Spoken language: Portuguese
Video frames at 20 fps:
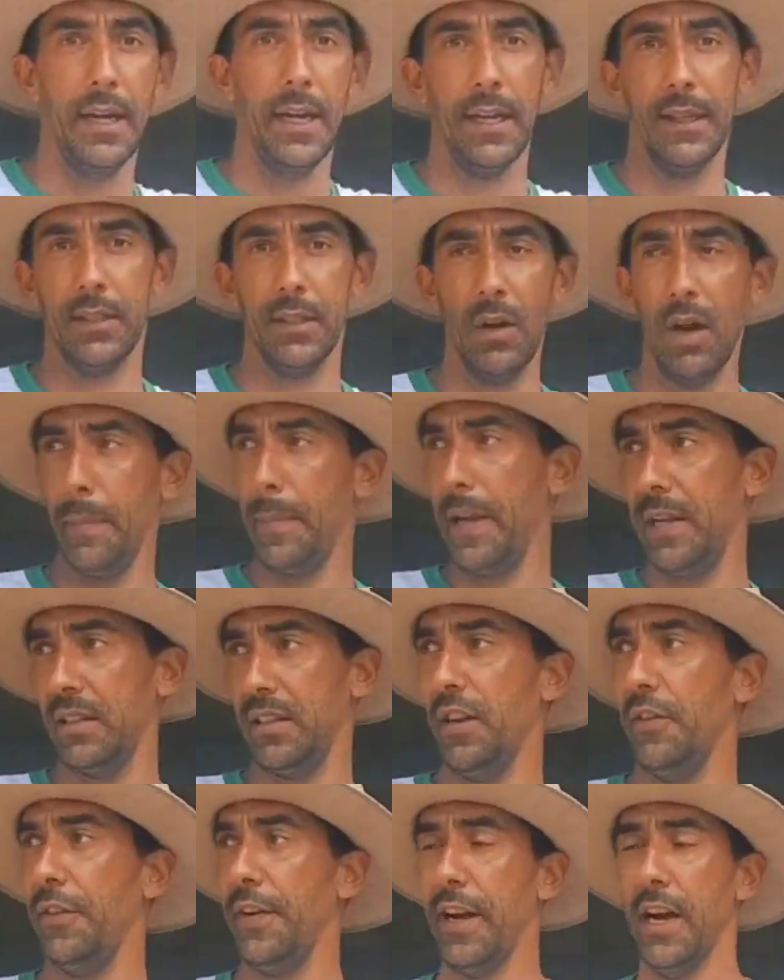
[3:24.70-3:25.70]
Elas são abelhas
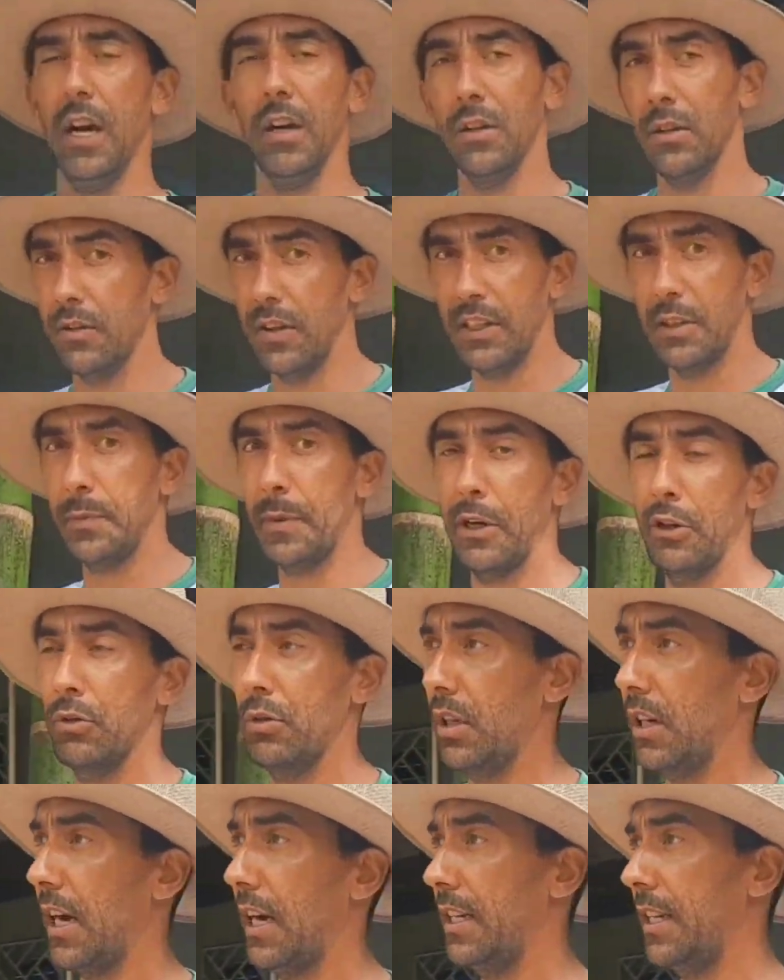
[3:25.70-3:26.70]
sem ferrão, não vai te
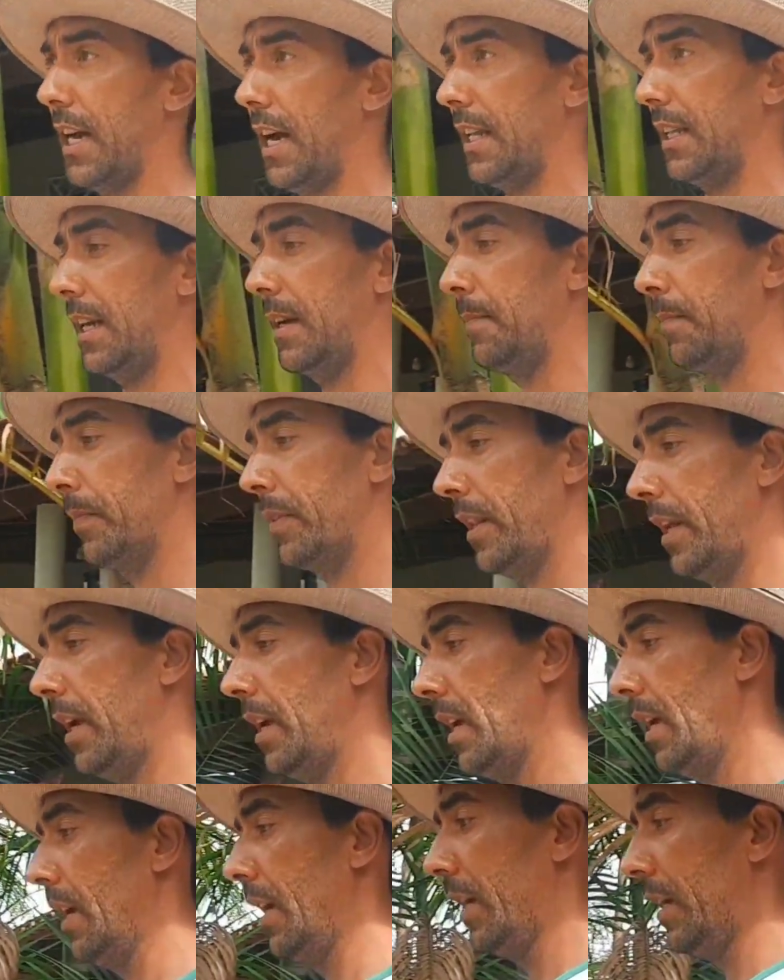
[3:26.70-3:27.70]
prejudicar em nada, né?